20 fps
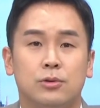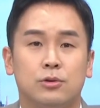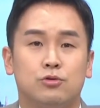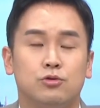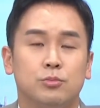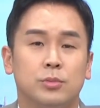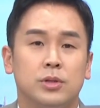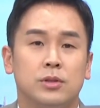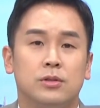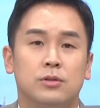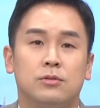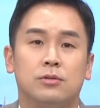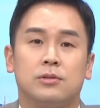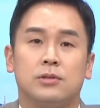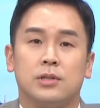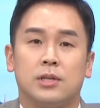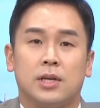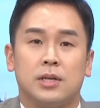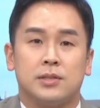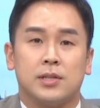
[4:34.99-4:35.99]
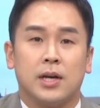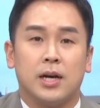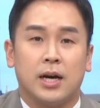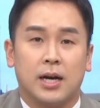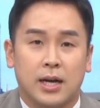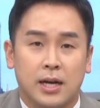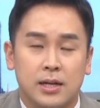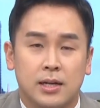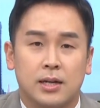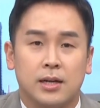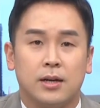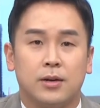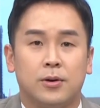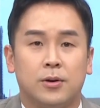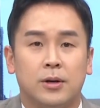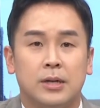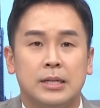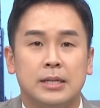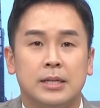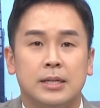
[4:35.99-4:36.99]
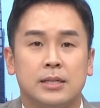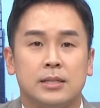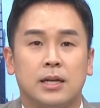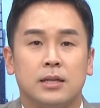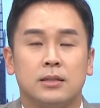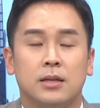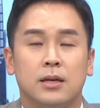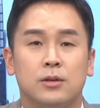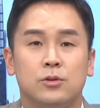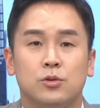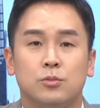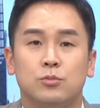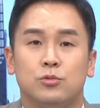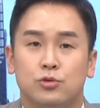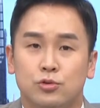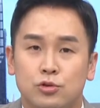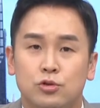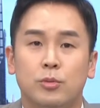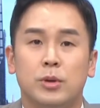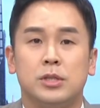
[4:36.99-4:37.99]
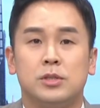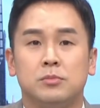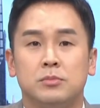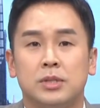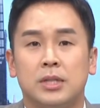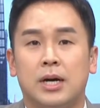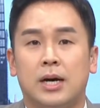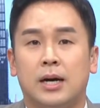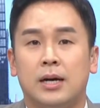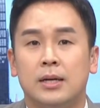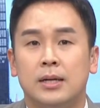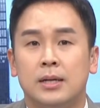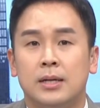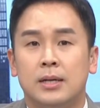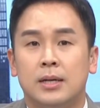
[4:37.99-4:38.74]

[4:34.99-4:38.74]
우리 국민들도 그렇게 생각할까요? 상당히 좀 궁금해집니다.